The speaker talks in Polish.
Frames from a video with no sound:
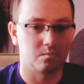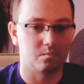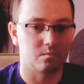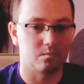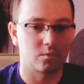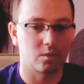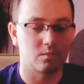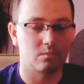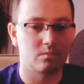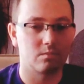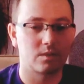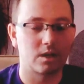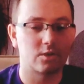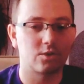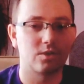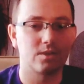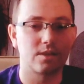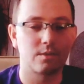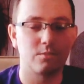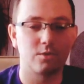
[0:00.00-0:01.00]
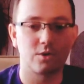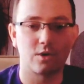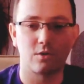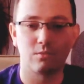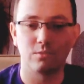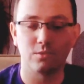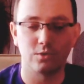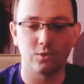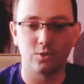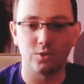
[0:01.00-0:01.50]
no, każdy zamierza
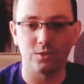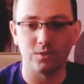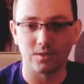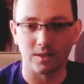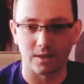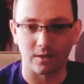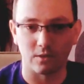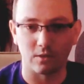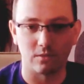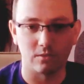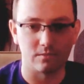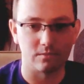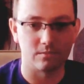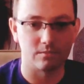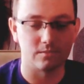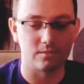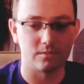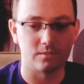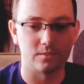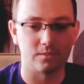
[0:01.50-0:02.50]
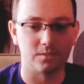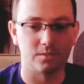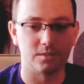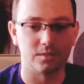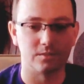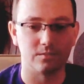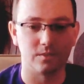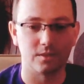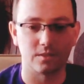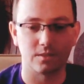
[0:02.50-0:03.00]
robić coś innego,
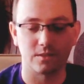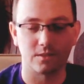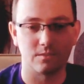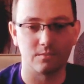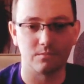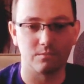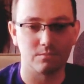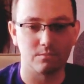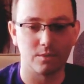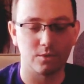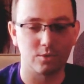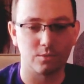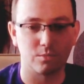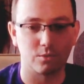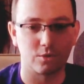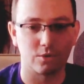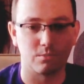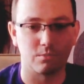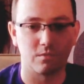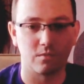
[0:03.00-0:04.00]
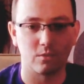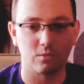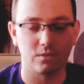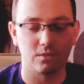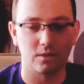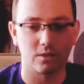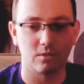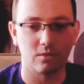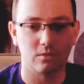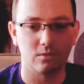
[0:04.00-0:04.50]
yy, więc będzie potrzebował
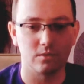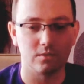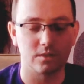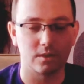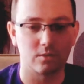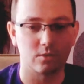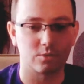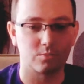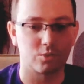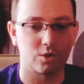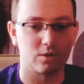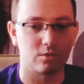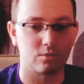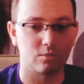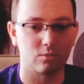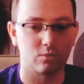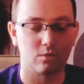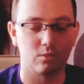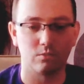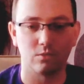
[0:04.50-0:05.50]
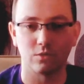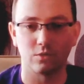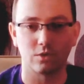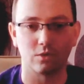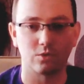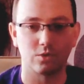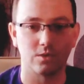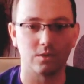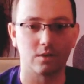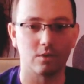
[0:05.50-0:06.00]
innego, innego sprzętu, mu do
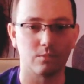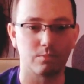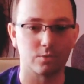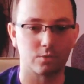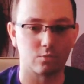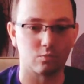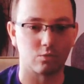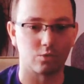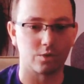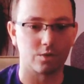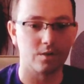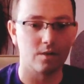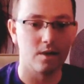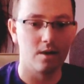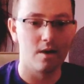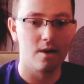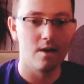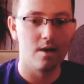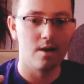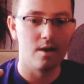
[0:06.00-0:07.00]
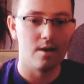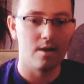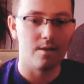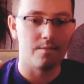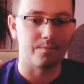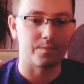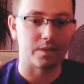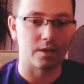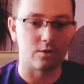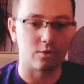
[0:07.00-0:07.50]
czegoś innego posłuży
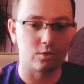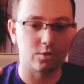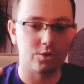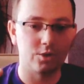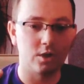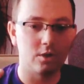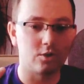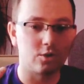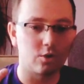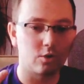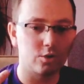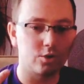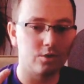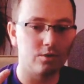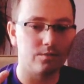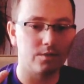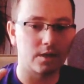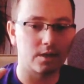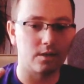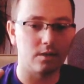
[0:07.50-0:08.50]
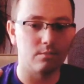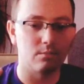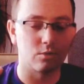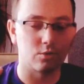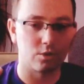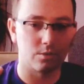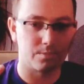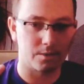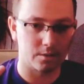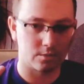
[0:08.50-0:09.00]
rozdzielczości, w jakiej
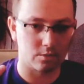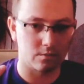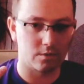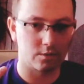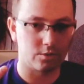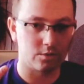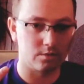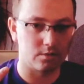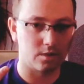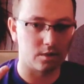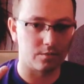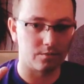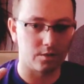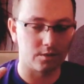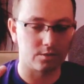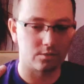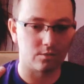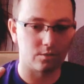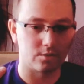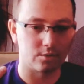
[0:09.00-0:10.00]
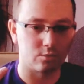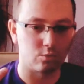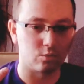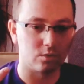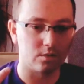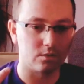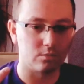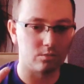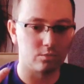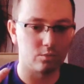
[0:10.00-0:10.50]
może pracować interfejs, to jest
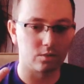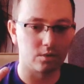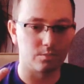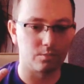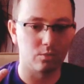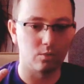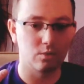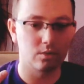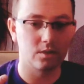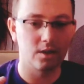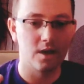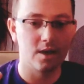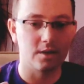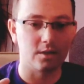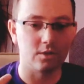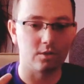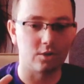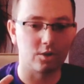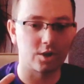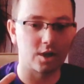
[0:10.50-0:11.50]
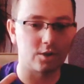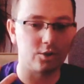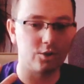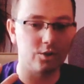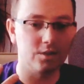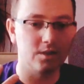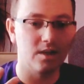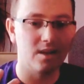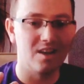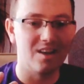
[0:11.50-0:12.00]
drugi, drugi punkt. I
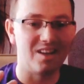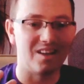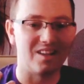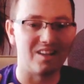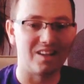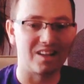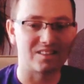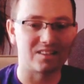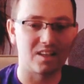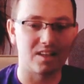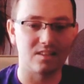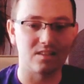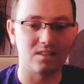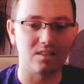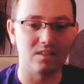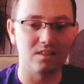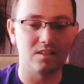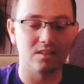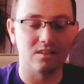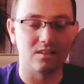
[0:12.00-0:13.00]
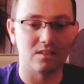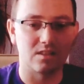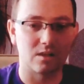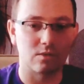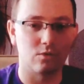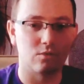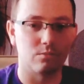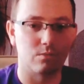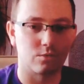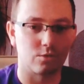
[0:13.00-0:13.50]
trzeci, latencji, z
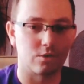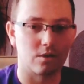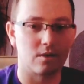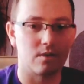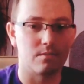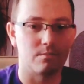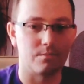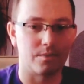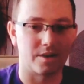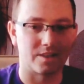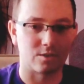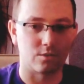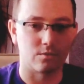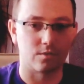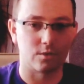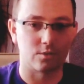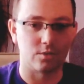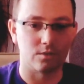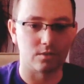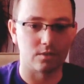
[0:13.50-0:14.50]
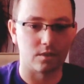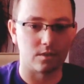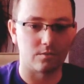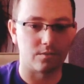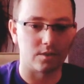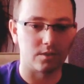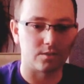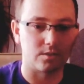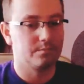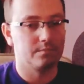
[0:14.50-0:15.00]
jaką może pracować
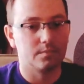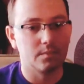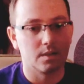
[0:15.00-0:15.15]
interfejs.